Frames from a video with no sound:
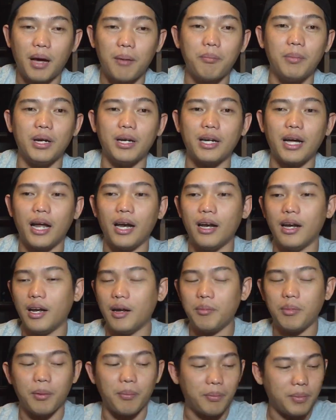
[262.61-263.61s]
ทำเหมือนกัน
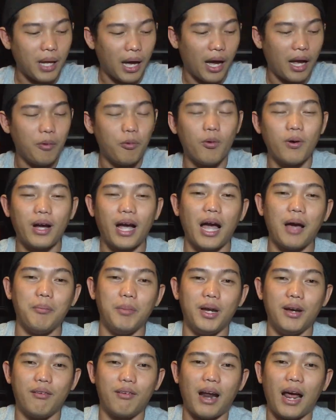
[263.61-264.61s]
นะครับแบบอยากให้วงกา
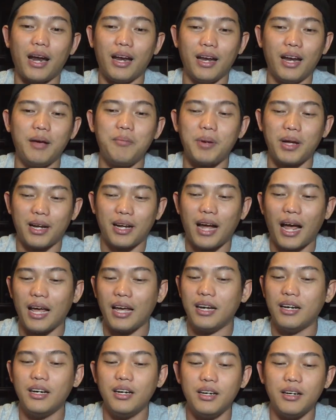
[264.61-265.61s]
รมันรันได้ไปไก
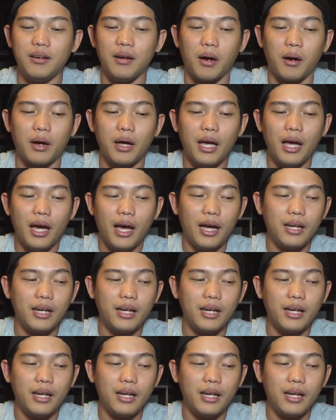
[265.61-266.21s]
ลขึ้นอยาก